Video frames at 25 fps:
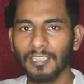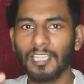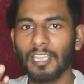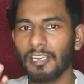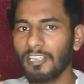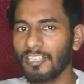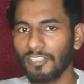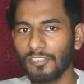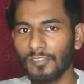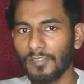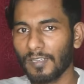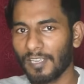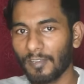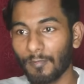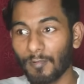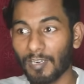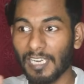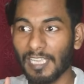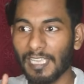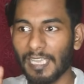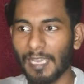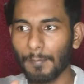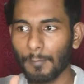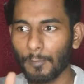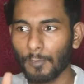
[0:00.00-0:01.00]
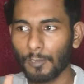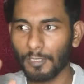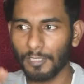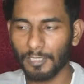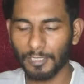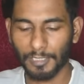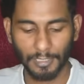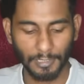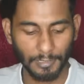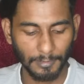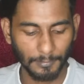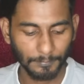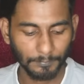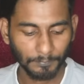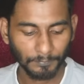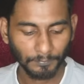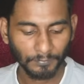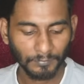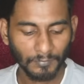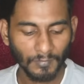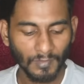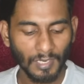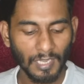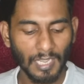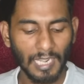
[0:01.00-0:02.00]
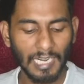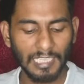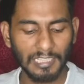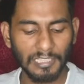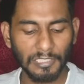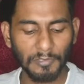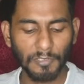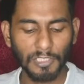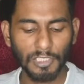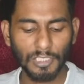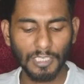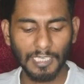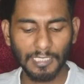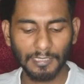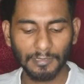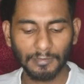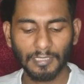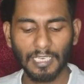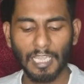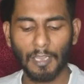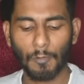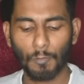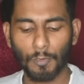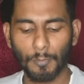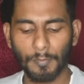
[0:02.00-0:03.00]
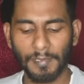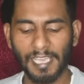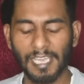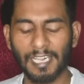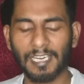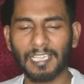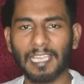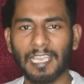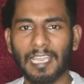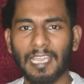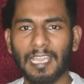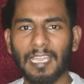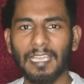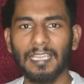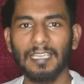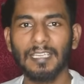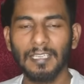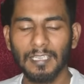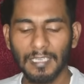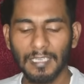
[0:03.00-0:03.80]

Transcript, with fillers: தெரிஞ்சுக்கங்க எல்லாம் ஏன் போடலன்றது அடுத்து விஷால் நான் உண்மையா இருக்கேன்